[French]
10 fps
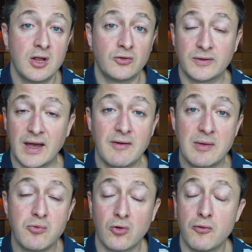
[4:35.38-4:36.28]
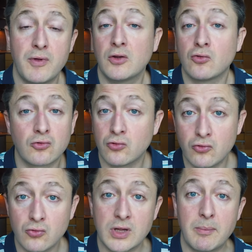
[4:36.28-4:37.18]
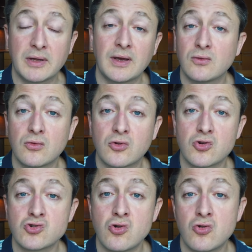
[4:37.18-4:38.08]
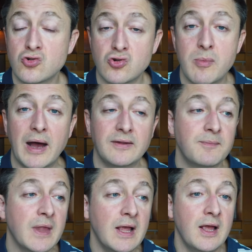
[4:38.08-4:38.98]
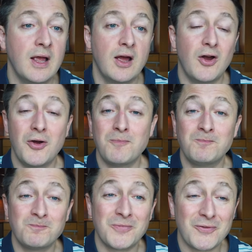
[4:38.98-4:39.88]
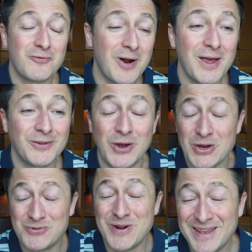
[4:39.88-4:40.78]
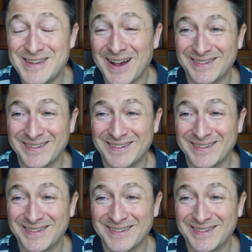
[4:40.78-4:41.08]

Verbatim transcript: de travail pour le faire, donc euh, non, il n'y a pas de raison que je le, brade. Euh, voilà ce que je voulais dire,